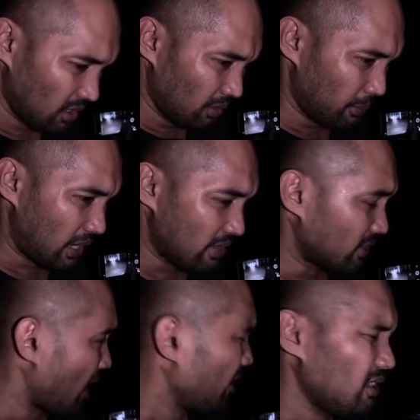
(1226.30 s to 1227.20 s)
ko eh.
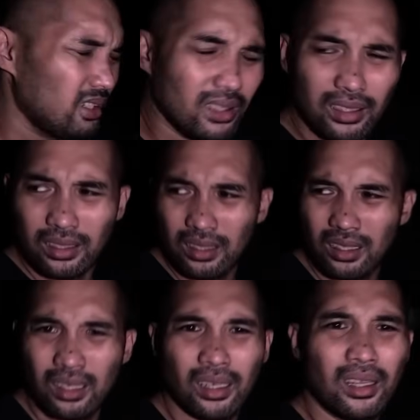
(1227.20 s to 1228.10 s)
Veranda? Ay, ah, hindi.
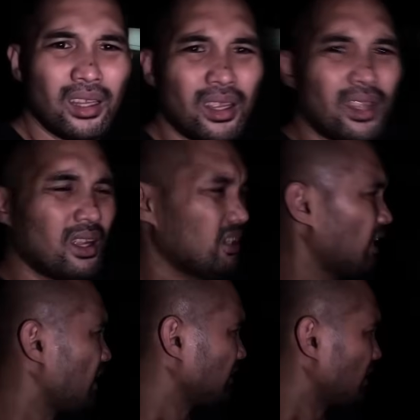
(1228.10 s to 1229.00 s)
Hindi. Eh.
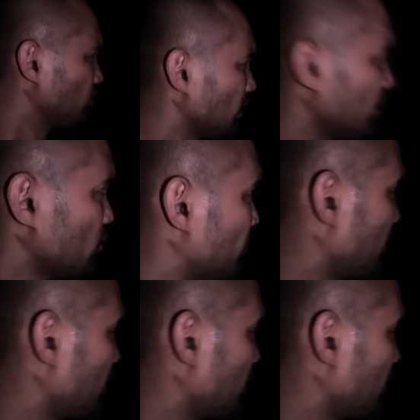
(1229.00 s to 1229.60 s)
Nakakatakot talaga yung